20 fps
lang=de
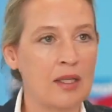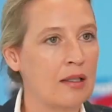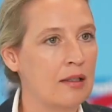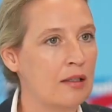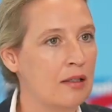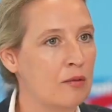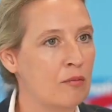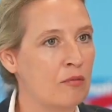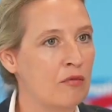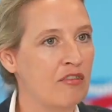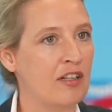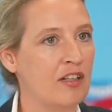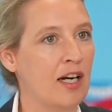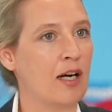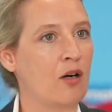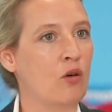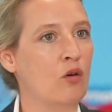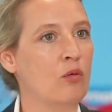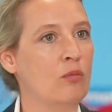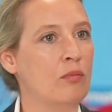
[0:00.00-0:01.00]
Ähm,
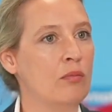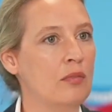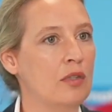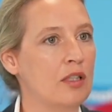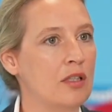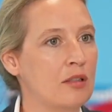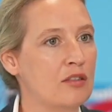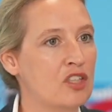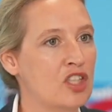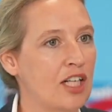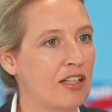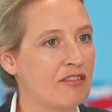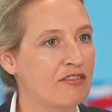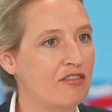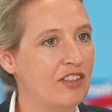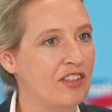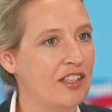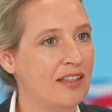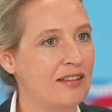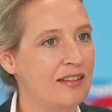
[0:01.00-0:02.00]
warum äh,
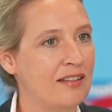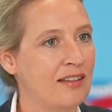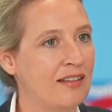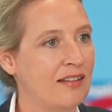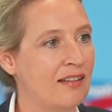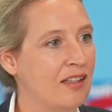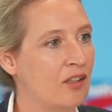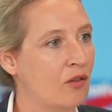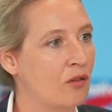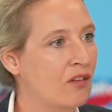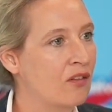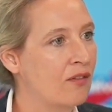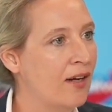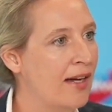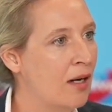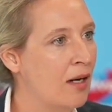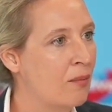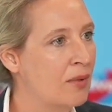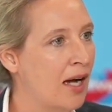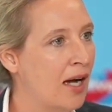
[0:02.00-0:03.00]
schaffen wir nicht die
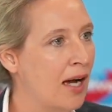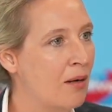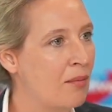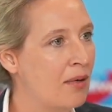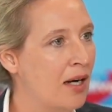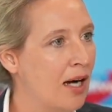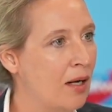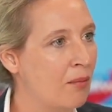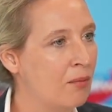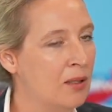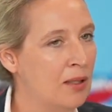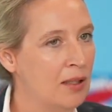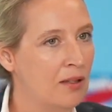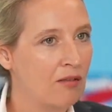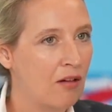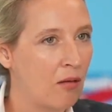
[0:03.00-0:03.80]
CO2-Abgabe ab?